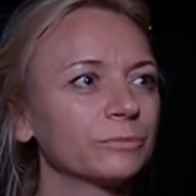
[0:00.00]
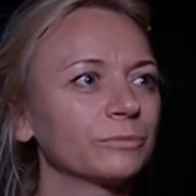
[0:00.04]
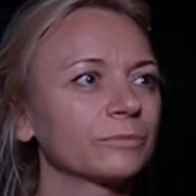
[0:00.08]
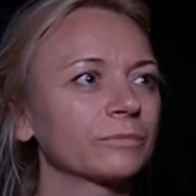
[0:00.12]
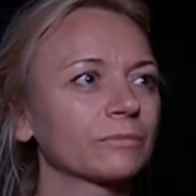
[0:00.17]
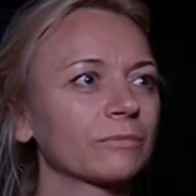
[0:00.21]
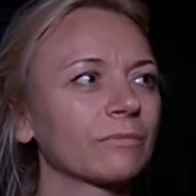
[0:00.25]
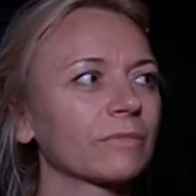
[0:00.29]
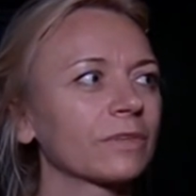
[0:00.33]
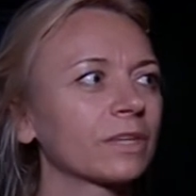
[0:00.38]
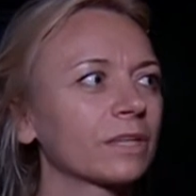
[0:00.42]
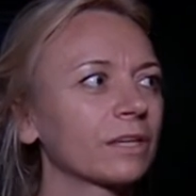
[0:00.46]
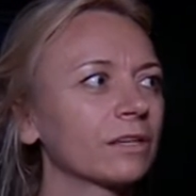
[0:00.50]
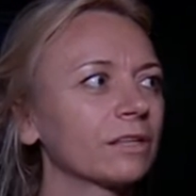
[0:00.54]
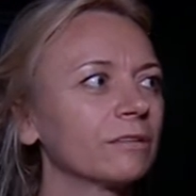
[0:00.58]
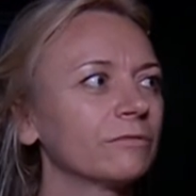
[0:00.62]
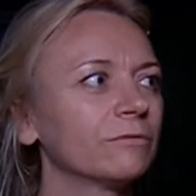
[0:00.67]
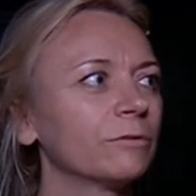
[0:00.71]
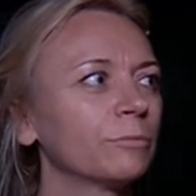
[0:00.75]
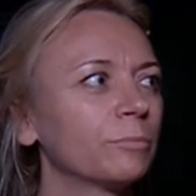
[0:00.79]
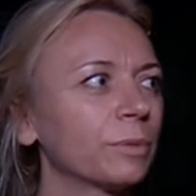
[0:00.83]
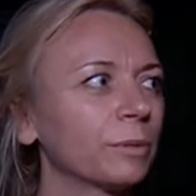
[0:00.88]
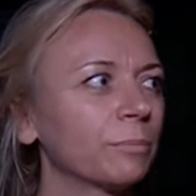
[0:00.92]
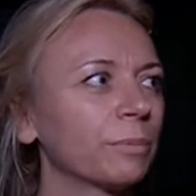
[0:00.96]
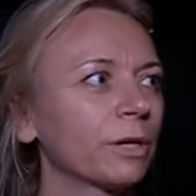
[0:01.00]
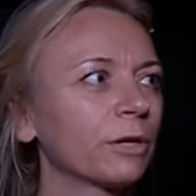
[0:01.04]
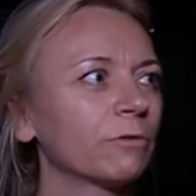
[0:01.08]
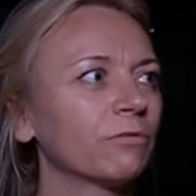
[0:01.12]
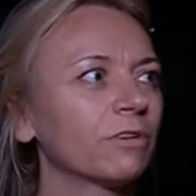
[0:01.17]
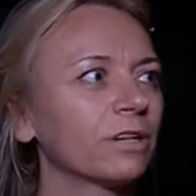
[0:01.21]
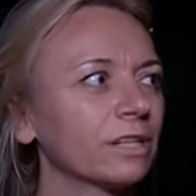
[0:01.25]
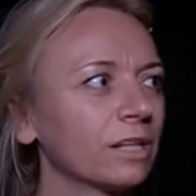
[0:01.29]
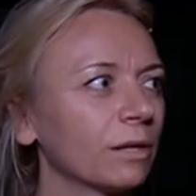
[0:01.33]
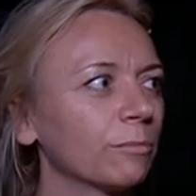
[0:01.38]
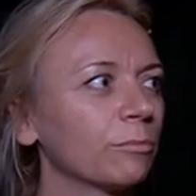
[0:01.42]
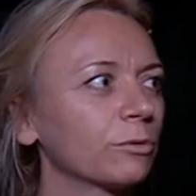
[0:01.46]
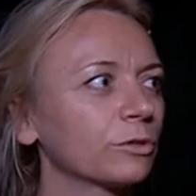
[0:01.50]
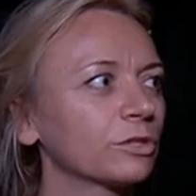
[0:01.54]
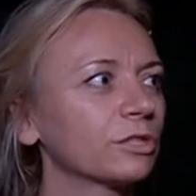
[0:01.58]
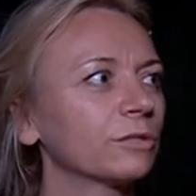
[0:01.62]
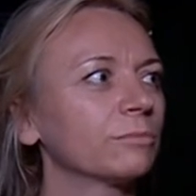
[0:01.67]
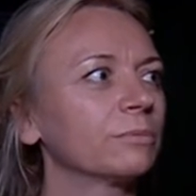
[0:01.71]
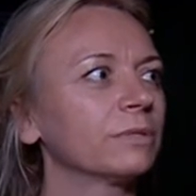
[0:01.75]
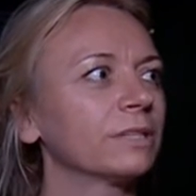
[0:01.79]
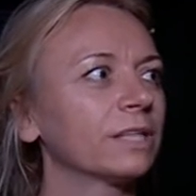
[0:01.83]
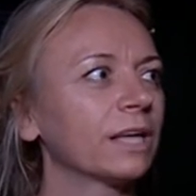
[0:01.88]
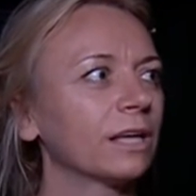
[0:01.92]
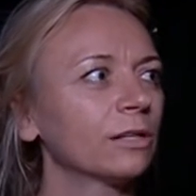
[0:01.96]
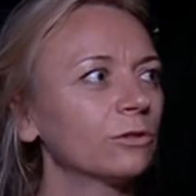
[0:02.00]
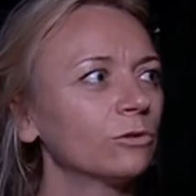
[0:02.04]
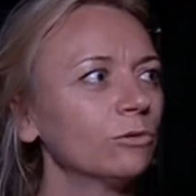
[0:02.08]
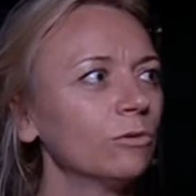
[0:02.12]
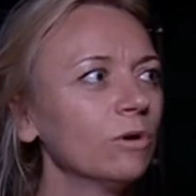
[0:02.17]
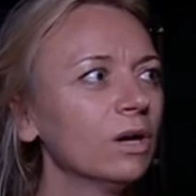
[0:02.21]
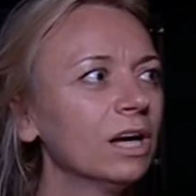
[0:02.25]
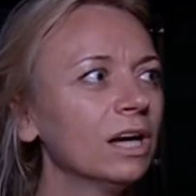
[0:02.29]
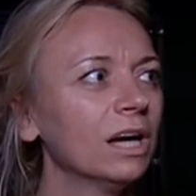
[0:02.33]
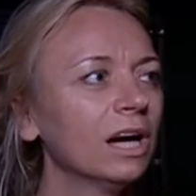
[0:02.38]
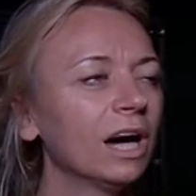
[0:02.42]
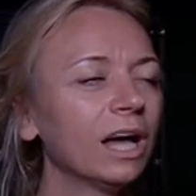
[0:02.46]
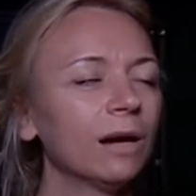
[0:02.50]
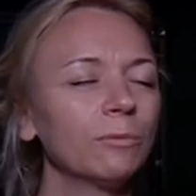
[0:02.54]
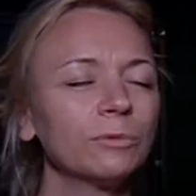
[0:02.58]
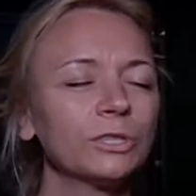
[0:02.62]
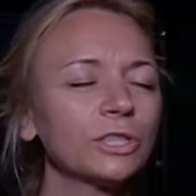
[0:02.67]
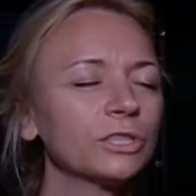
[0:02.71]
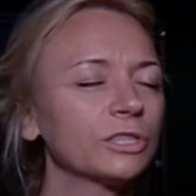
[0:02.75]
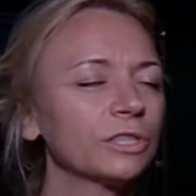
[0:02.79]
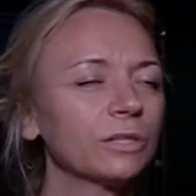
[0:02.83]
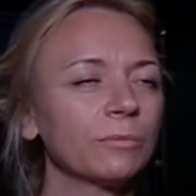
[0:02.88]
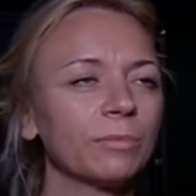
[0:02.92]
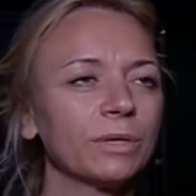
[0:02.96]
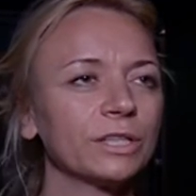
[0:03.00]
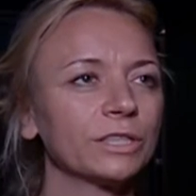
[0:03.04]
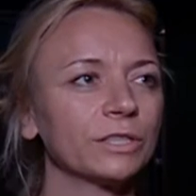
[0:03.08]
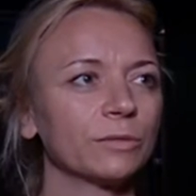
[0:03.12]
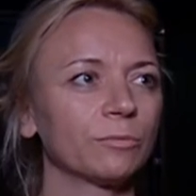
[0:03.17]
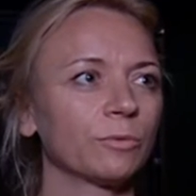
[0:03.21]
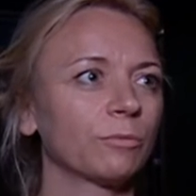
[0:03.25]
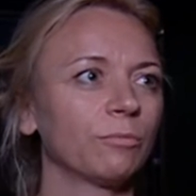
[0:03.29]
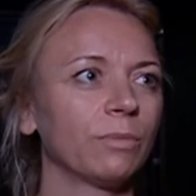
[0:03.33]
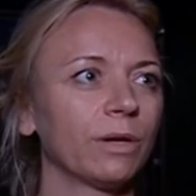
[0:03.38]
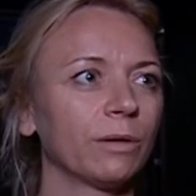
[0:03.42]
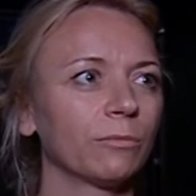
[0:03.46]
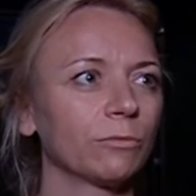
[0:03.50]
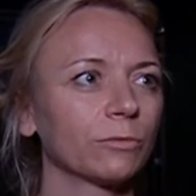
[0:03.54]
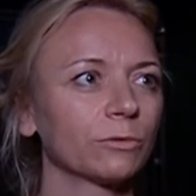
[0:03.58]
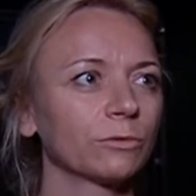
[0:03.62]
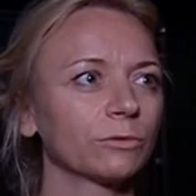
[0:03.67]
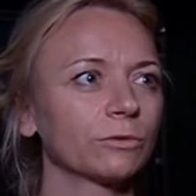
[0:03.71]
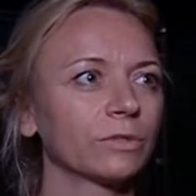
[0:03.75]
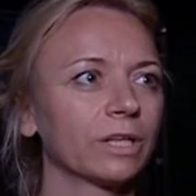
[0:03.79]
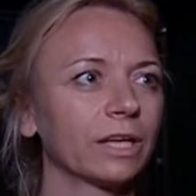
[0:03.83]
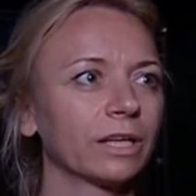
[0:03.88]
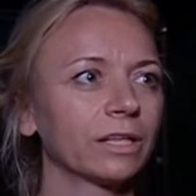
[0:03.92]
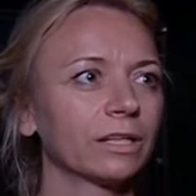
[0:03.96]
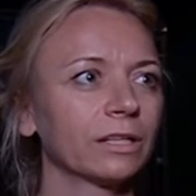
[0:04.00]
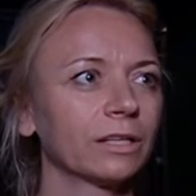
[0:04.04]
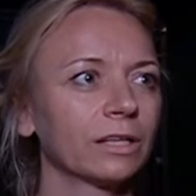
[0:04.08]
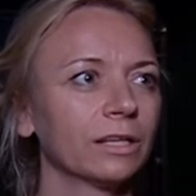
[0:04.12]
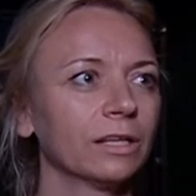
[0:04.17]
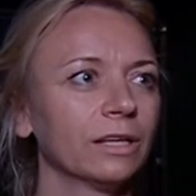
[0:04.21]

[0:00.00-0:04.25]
mm, wypreparowane na potrzeby teatru, ale myślę, że nie będzie problemu tutaj.